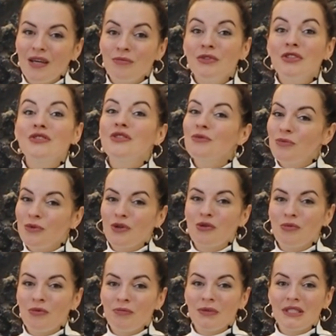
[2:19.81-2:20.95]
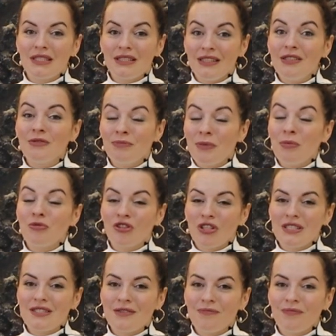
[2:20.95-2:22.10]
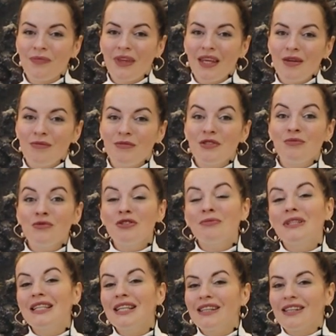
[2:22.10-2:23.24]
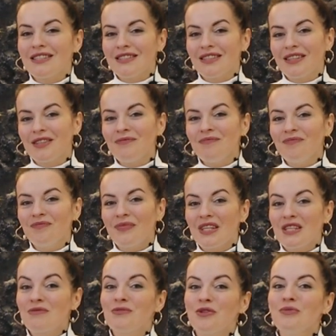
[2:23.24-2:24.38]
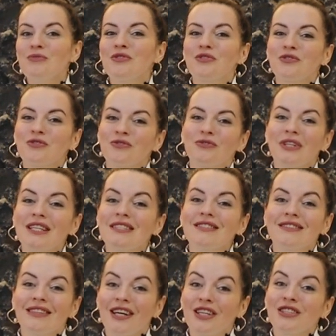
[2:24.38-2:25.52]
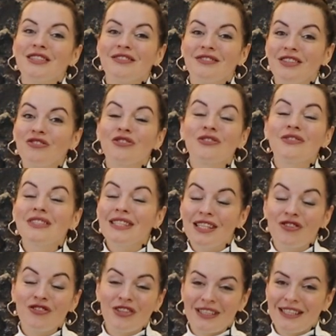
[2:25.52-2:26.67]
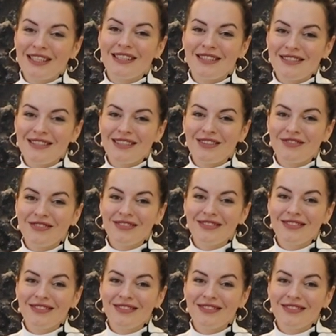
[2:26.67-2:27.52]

Мы до сих пор любим посидеть и пообщаться. Мы с мужем одноклассники и смеемся, что у нас каждый вечер встреча одноклассников.